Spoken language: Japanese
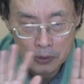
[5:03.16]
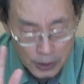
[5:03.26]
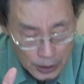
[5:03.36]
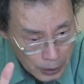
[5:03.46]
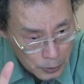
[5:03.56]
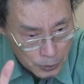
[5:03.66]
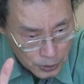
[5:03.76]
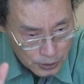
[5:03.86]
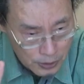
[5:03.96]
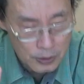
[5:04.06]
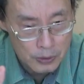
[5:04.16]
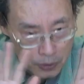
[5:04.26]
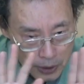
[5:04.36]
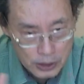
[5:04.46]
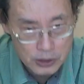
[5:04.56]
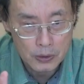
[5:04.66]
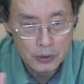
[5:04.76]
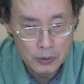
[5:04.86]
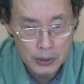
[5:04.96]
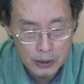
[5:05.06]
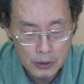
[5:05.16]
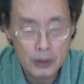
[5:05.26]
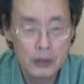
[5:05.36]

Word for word: あの普通のどんな仕事、どんな